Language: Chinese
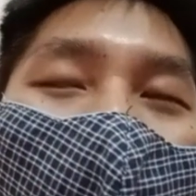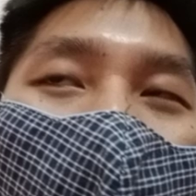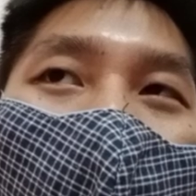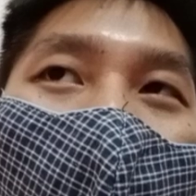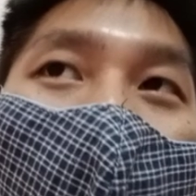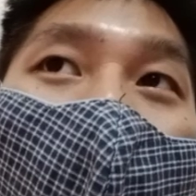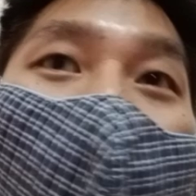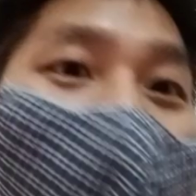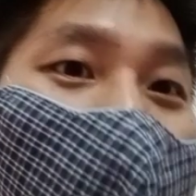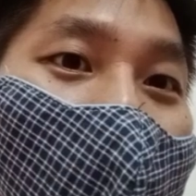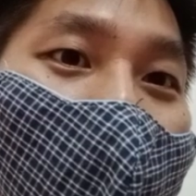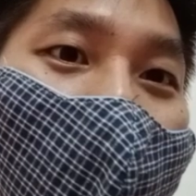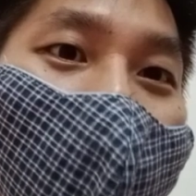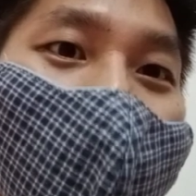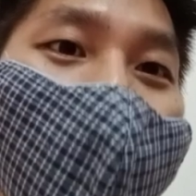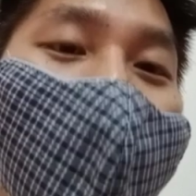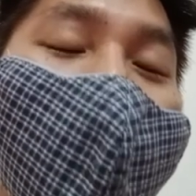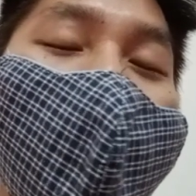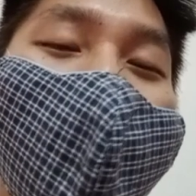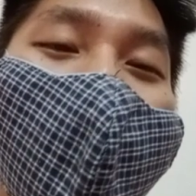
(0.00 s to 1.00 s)
管不到了，
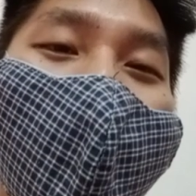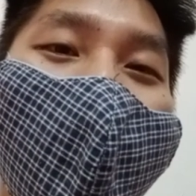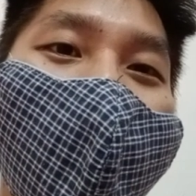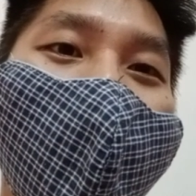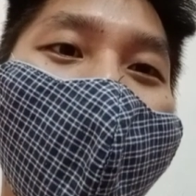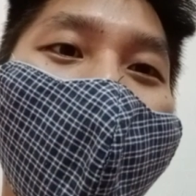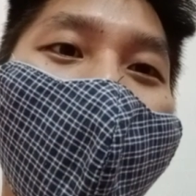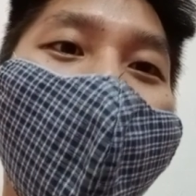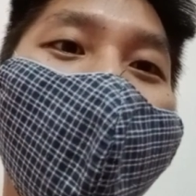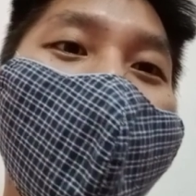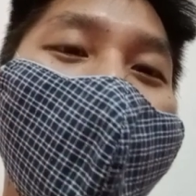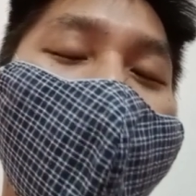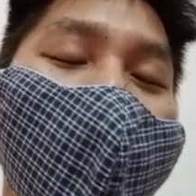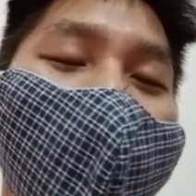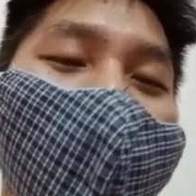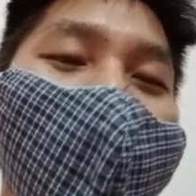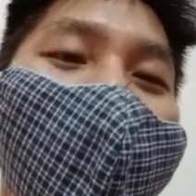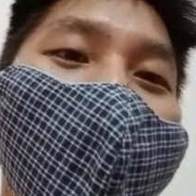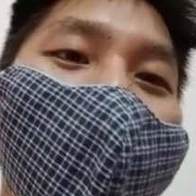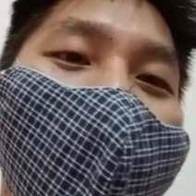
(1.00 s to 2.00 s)
这个是他们这